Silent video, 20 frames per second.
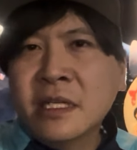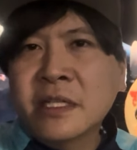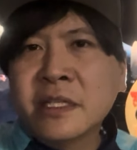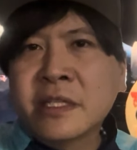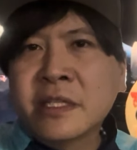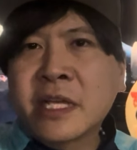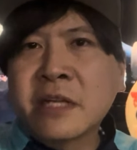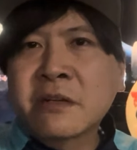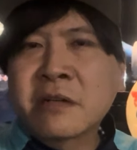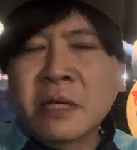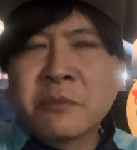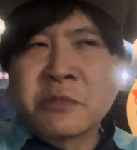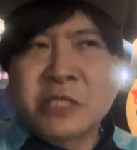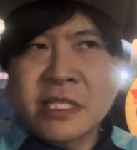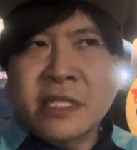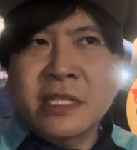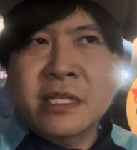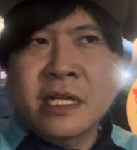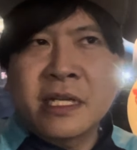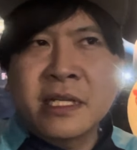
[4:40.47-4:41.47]
いけるかも
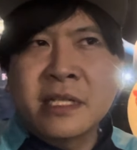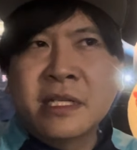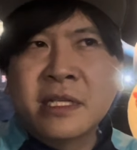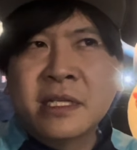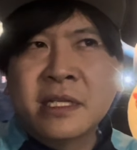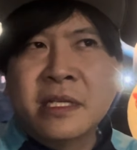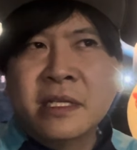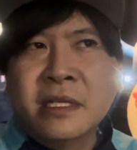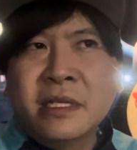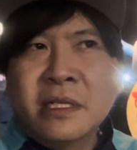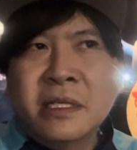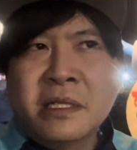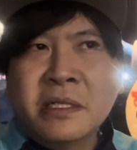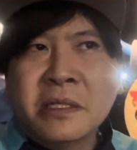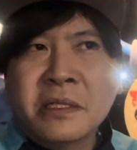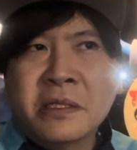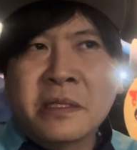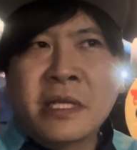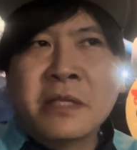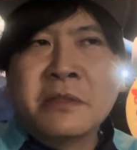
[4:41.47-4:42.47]
しれな
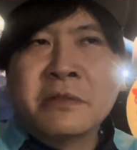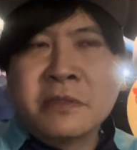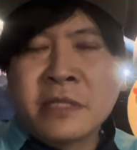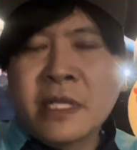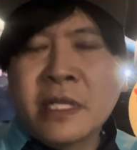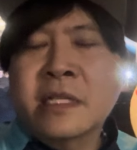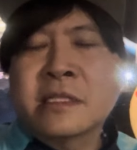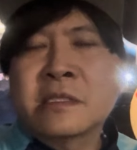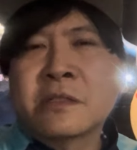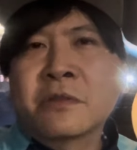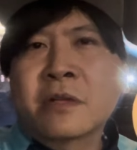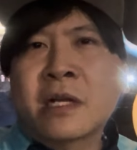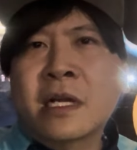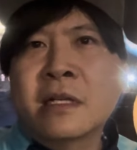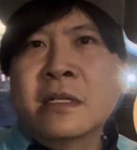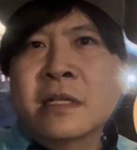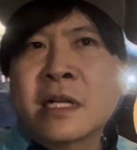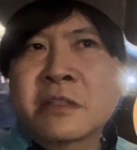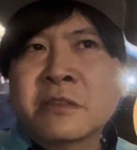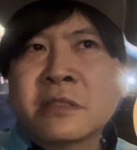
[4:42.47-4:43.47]
い。っていうね、その
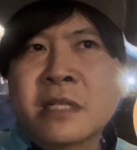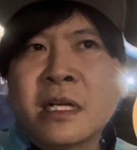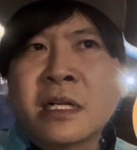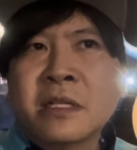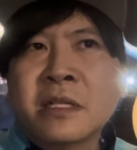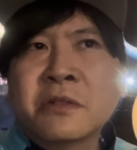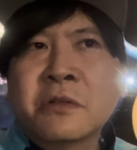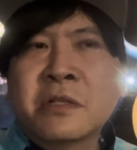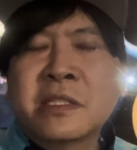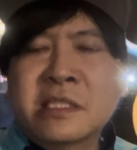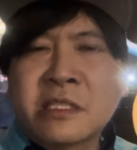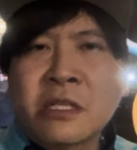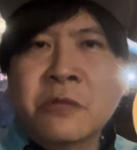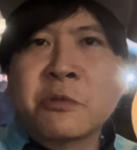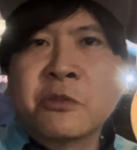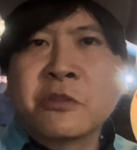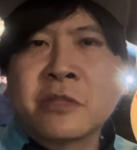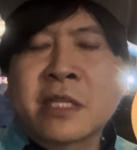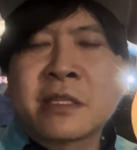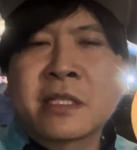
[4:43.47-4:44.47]
感覚がより強い
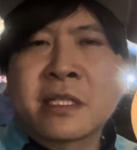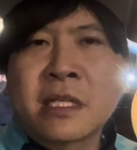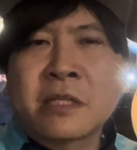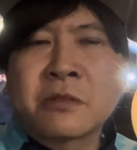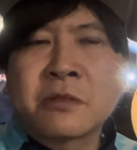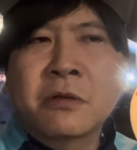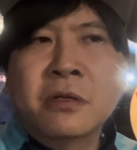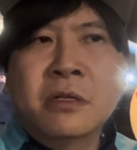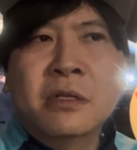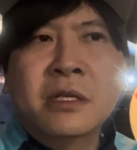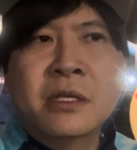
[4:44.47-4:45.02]
ものになってきたと